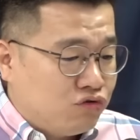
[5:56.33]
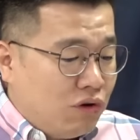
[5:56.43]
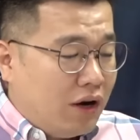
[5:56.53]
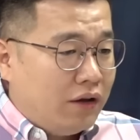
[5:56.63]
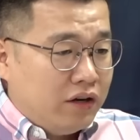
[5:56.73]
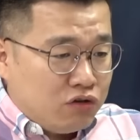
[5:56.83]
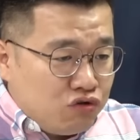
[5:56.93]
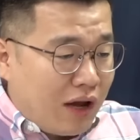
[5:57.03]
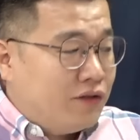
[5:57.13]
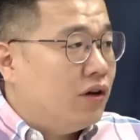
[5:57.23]
중앙에 이렇게
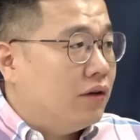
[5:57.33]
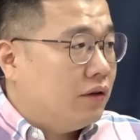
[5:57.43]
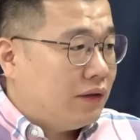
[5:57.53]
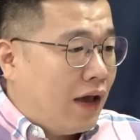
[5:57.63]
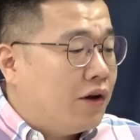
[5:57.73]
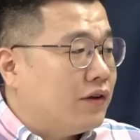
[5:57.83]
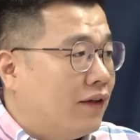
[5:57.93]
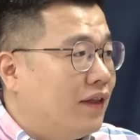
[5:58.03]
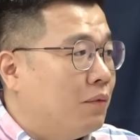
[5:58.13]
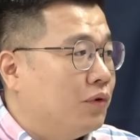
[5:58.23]
쭉 앉아 나열해서
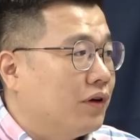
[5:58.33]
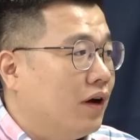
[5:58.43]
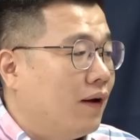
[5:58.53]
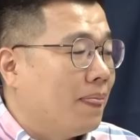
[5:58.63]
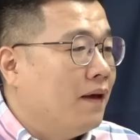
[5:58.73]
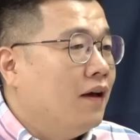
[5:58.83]
앉다 보니까